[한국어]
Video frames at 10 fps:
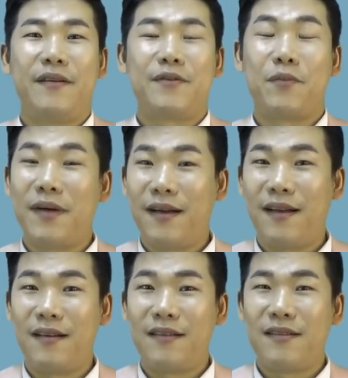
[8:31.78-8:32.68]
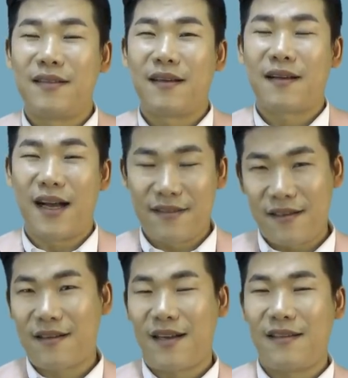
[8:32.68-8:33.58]
정말
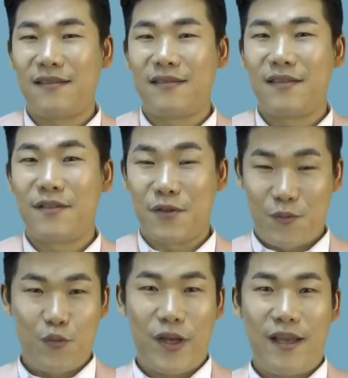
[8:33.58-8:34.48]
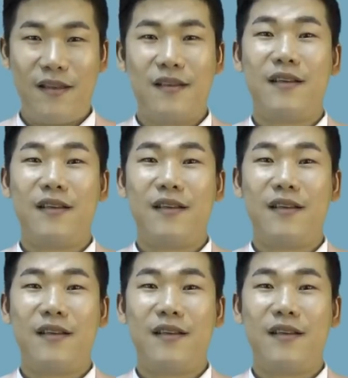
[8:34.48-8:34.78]
강력한 정부의